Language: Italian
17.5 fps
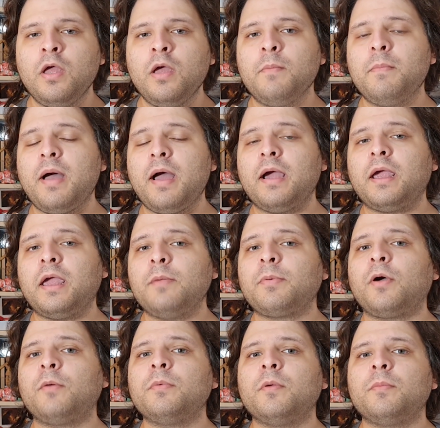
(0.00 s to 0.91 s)
ma anche
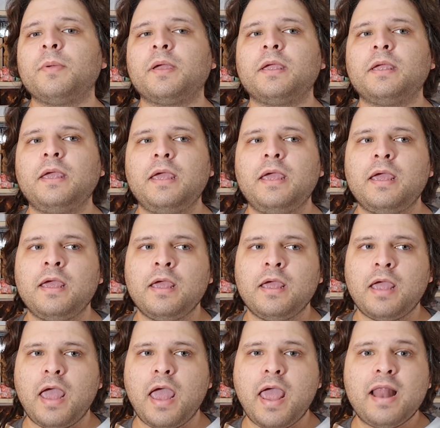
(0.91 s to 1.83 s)
proprio perché
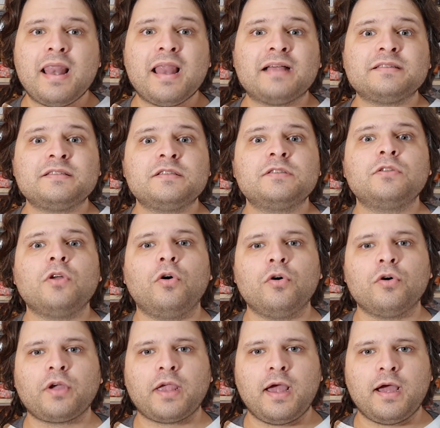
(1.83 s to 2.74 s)
è la
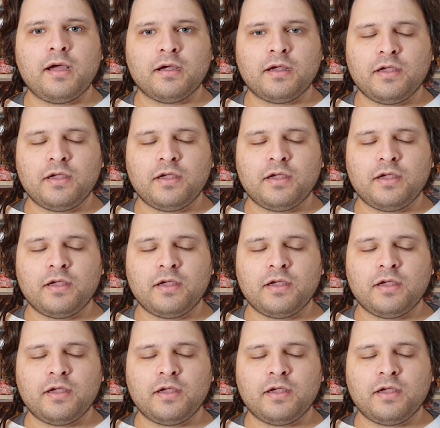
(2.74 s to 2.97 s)
storia